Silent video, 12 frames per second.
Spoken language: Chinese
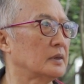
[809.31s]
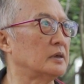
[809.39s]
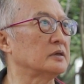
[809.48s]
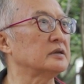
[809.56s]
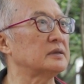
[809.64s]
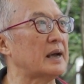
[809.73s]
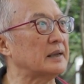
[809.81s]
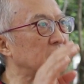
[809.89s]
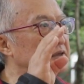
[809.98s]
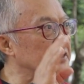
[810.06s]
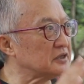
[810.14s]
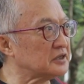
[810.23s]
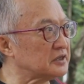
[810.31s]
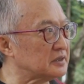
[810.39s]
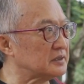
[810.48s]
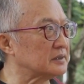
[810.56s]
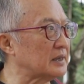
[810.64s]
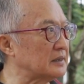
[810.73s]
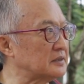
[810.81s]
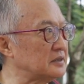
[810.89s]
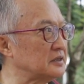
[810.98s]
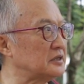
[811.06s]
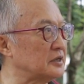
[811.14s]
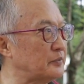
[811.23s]
可是他自己
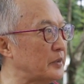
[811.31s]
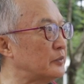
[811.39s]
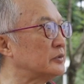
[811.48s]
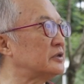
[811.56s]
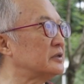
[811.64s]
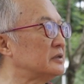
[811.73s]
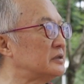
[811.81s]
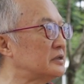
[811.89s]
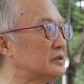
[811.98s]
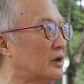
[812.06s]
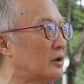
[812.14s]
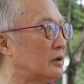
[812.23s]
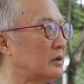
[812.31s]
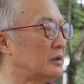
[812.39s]
并不知道，